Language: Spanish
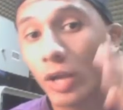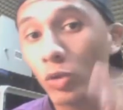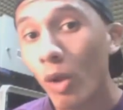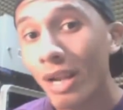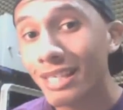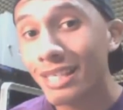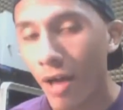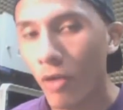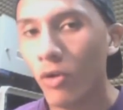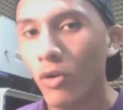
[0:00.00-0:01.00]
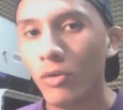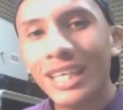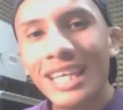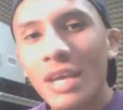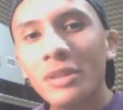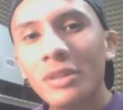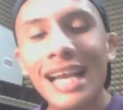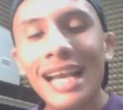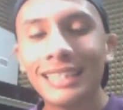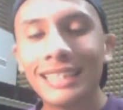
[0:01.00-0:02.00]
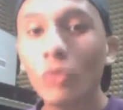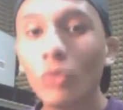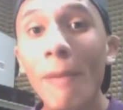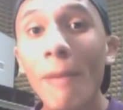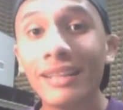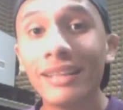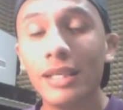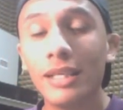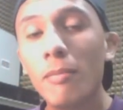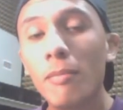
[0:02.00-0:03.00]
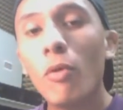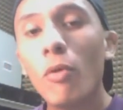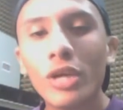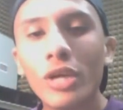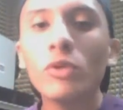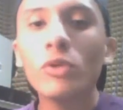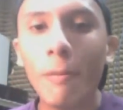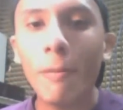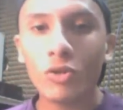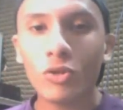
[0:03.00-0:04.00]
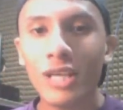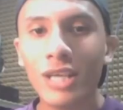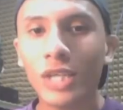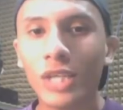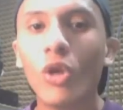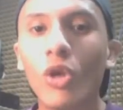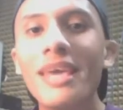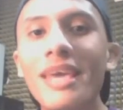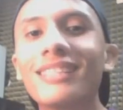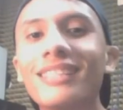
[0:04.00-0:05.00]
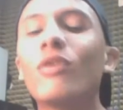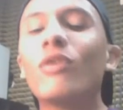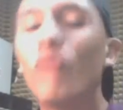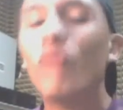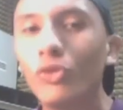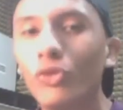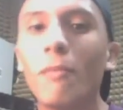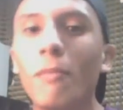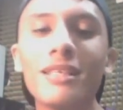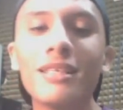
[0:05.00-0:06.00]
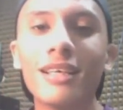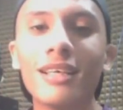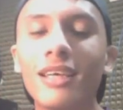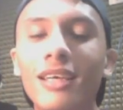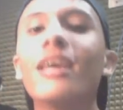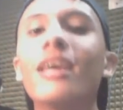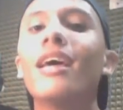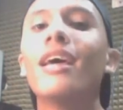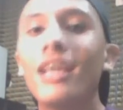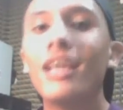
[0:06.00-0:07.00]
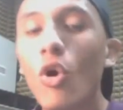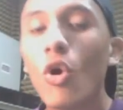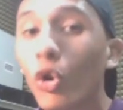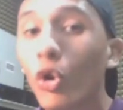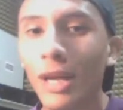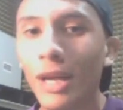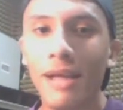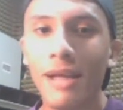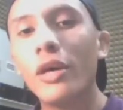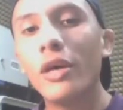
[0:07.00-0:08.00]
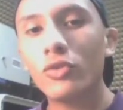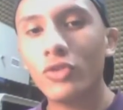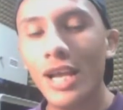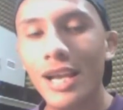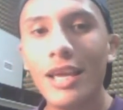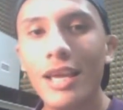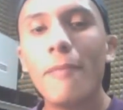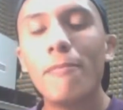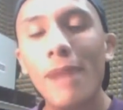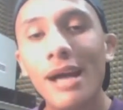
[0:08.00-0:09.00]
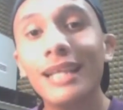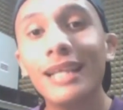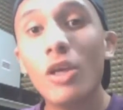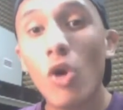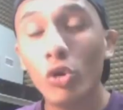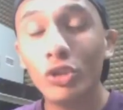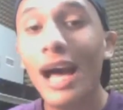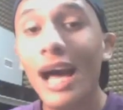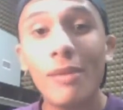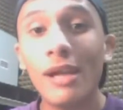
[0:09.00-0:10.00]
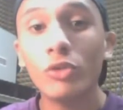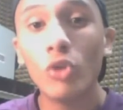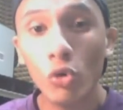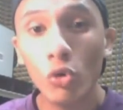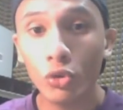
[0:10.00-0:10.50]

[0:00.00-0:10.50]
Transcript: actualizado. ¿Por qué quiero hacer la segunda parte? Porque hay muchas personas que todavía se confunden, piensan que es J Panda. video sale Panda y J hablando